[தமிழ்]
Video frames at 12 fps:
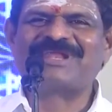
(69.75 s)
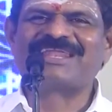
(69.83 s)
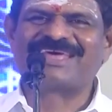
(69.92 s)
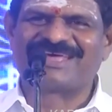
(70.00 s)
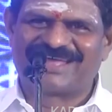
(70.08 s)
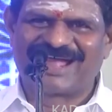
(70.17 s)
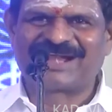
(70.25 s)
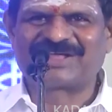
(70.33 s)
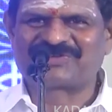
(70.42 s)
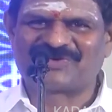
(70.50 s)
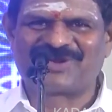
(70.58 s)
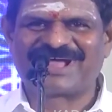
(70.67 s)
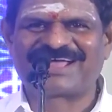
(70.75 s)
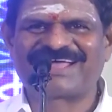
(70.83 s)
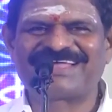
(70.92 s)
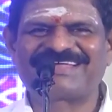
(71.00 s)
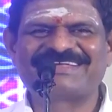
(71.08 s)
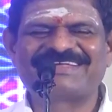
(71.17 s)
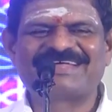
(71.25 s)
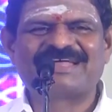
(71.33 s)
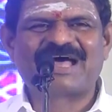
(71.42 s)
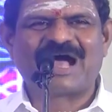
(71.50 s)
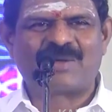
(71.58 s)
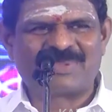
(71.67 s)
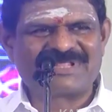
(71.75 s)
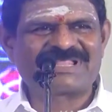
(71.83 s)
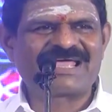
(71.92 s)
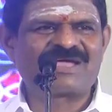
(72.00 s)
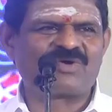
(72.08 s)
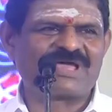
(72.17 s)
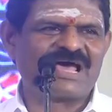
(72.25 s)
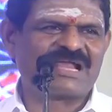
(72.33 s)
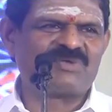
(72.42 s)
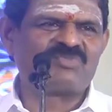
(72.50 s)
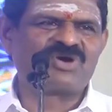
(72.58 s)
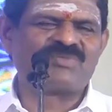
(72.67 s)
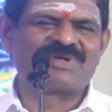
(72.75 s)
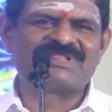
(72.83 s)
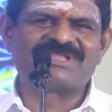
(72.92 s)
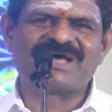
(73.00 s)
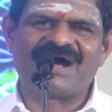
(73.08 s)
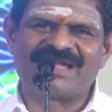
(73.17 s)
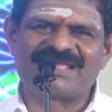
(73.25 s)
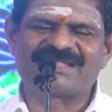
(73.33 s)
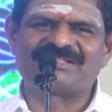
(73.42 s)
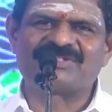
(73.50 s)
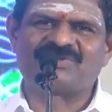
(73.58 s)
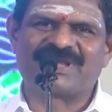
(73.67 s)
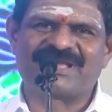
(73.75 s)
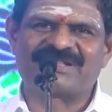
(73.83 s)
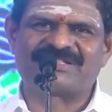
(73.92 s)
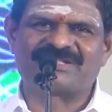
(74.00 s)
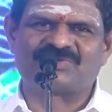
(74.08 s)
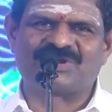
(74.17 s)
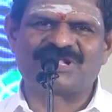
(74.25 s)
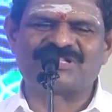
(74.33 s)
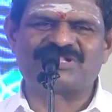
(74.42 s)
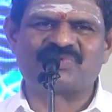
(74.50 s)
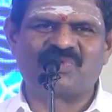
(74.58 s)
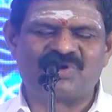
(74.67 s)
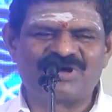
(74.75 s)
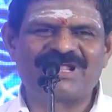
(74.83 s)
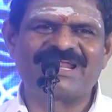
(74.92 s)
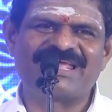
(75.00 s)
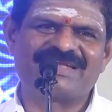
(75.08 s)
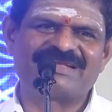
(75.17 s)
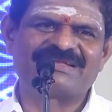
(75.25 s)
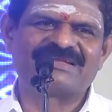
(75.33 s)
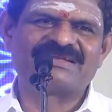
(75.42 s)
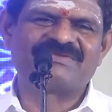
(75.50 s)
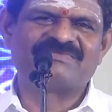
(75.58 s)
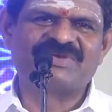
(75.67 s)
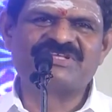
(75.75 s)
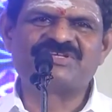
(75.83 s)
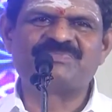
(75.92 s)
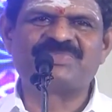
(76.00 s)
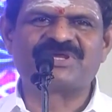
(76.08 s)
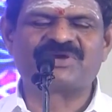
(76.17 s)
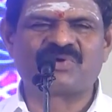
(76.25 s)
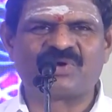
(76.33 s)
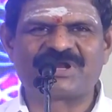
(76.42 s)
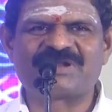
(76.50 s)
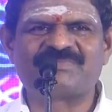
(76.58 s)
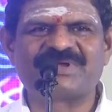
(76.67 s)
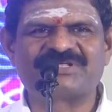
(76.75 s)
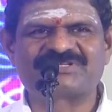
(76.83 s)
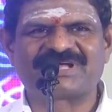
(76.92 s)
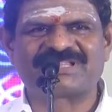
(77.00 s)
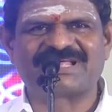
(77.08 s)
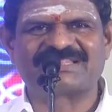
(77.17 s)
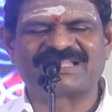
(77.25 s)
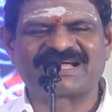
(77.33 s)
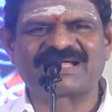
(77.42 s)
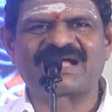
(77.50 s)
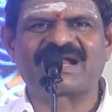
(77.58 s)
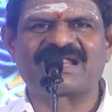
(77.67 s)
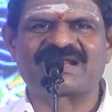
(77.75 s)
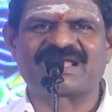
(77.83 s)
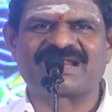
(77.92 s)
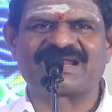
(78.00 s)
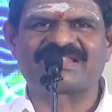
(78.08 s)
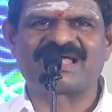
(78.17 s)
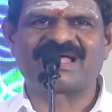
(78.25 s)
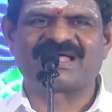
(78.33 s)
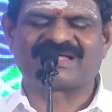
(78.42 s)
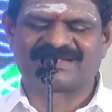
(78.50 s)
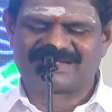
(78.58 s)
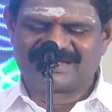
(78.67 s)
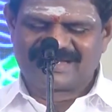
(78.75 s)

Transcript: அப்படின்னு அண்ணா சொன்னாங்க அப்படி தான் எங்களுடைய அறிமுகம் வந்து ஆயிரத்தி தொள்ளாயிரத்தி தொண்ணூற்றி ஒன்றுலே பிஜிபி கோல்டன் பீச் அந்த தங்க கடற்கரையில் தான்